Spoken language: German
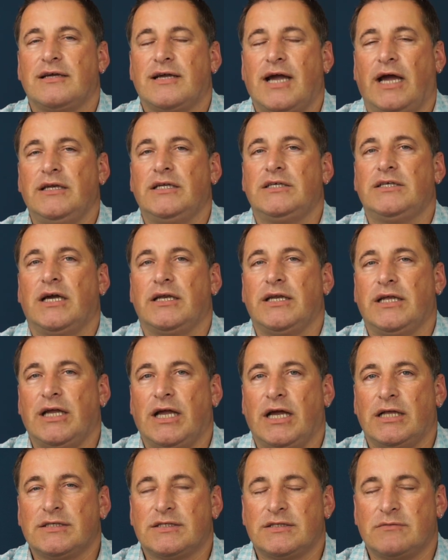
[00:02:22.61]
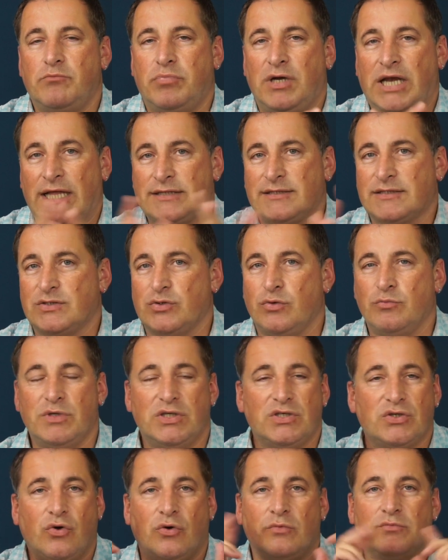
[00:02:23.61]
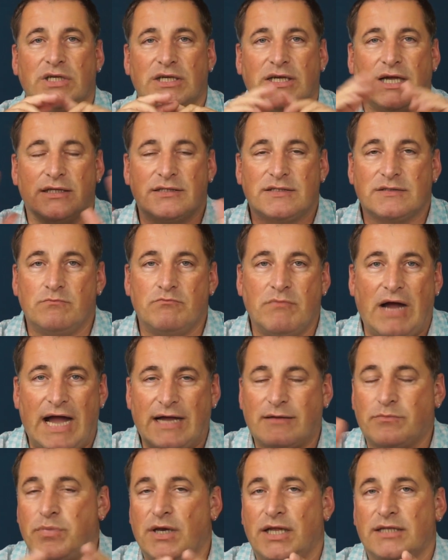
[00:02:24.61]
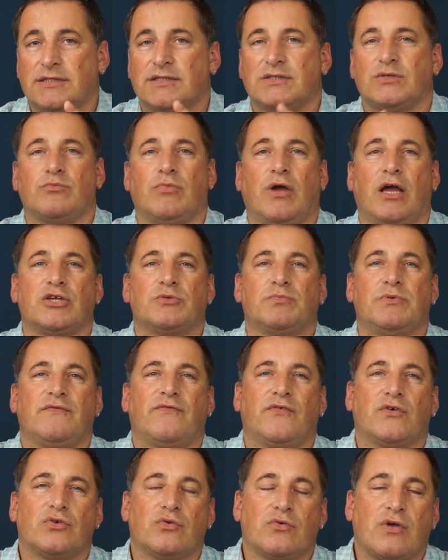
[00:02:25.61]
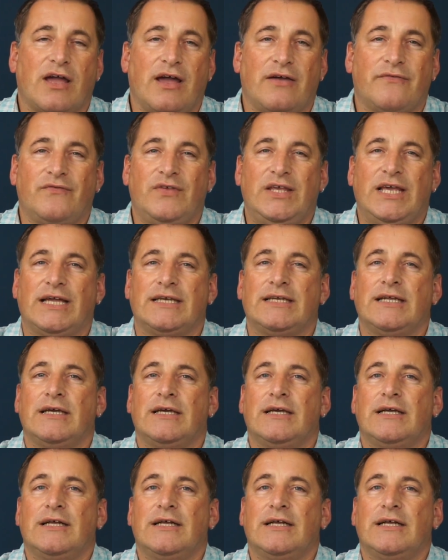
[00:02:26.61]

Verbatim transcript: kann ich ja den ganzen Platz um mich rum, den ganzen Marktplatz zum Beispiel fotografieren.